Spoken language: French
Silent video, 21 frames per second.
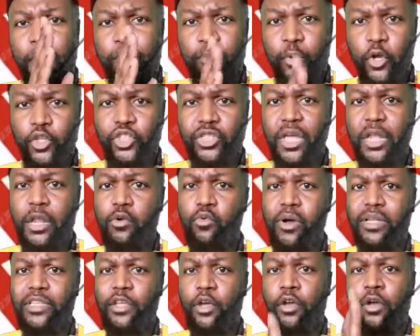proche de
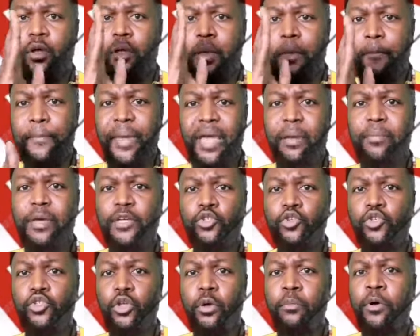l'équateur permet
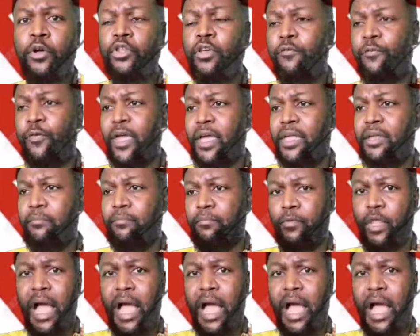justement de faire